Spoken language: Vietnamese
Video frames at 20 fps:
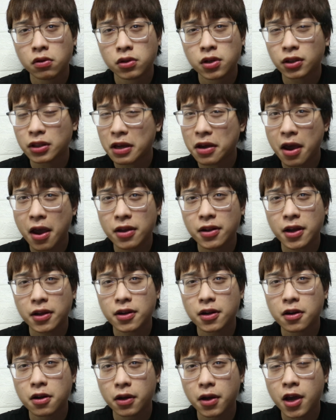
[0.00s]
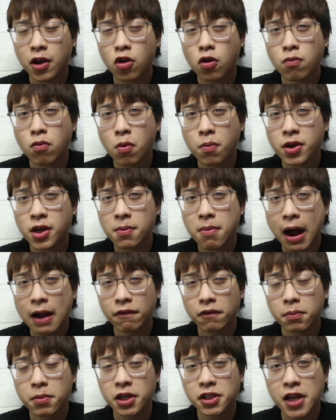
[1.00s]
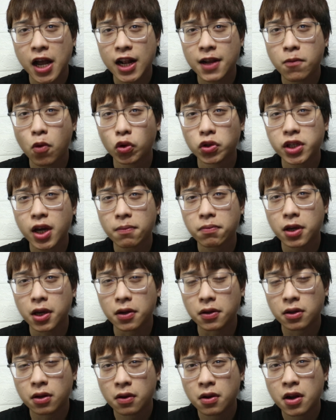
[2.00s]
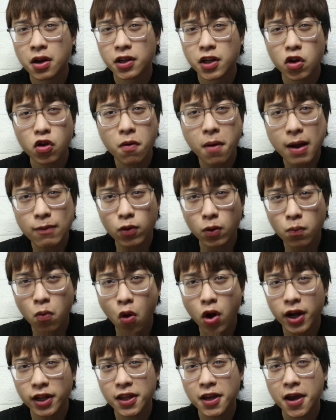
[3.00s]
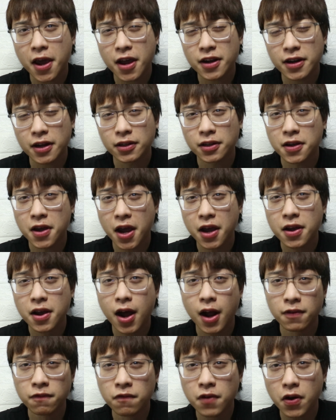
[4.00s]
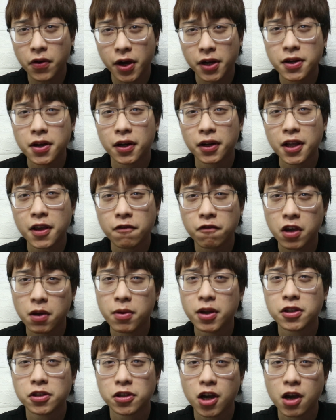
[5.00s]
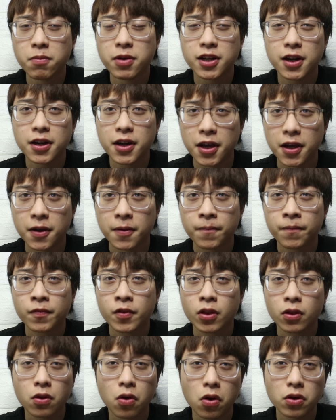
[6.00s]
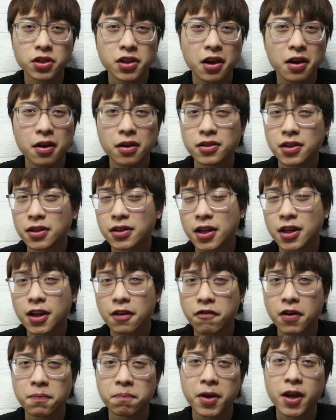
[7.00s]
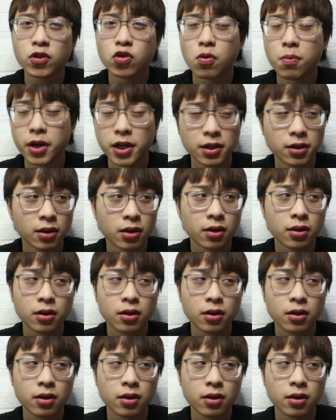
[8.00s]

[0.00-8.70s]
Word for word: chiếc tai nghe này đã được Ecomobi bán với mức giá là 400 nghìn nếu các bạn muốn mua cái tai nghe này thì hãy ấn vào cái đường link phía bên dưới mình đã để nó sẽ dẫn đến cái fanpage của mình